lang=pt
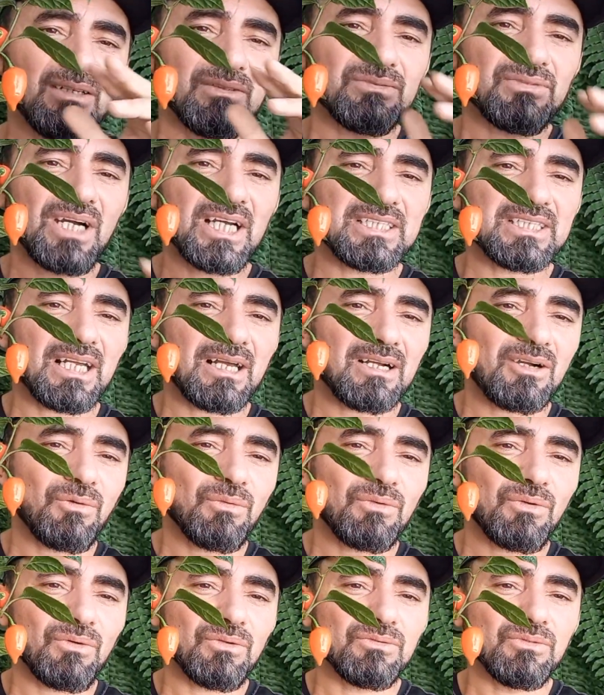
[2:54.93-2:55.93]
faz a,
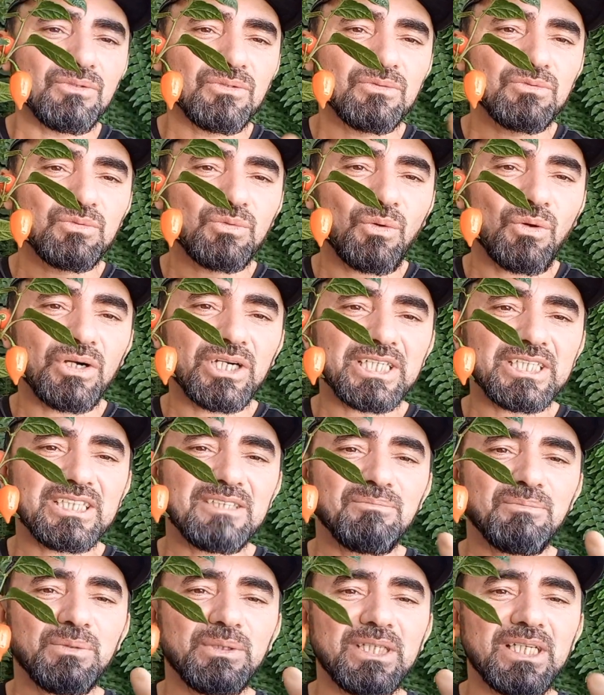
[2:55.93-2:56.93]
o
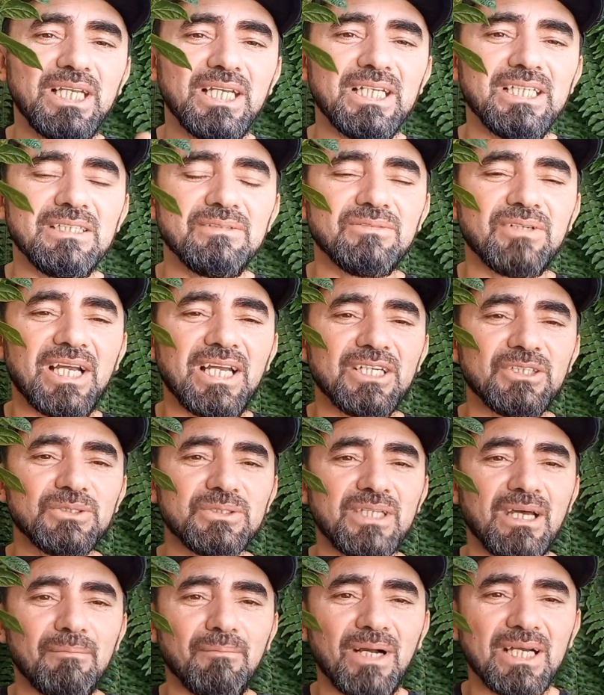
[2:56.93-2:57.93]
corte, porque aí vai
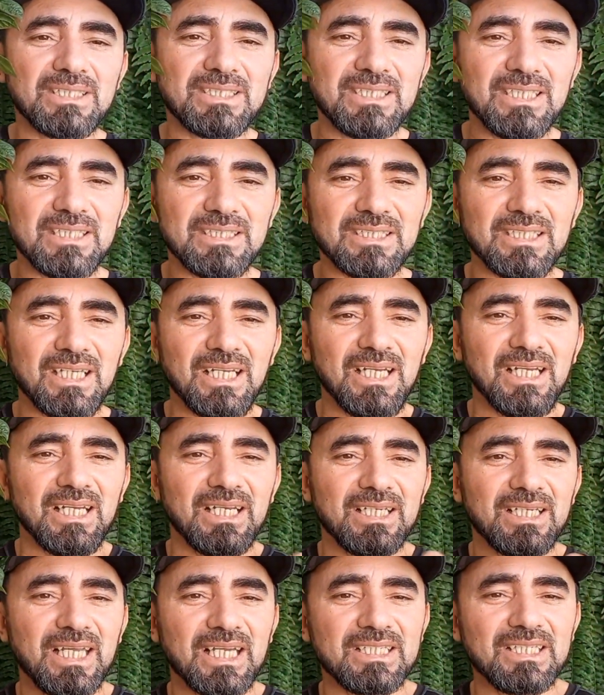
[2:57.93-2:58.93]
ajudar bastante.
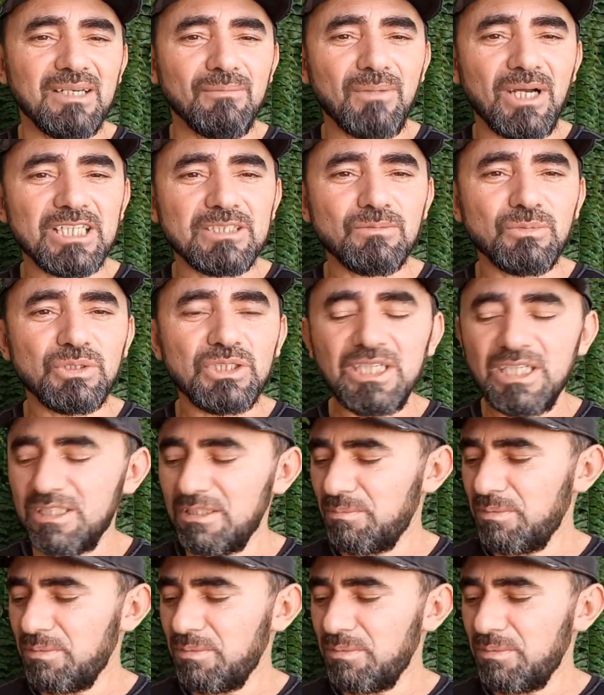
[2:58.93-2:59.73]
Quer ter mais mudinha de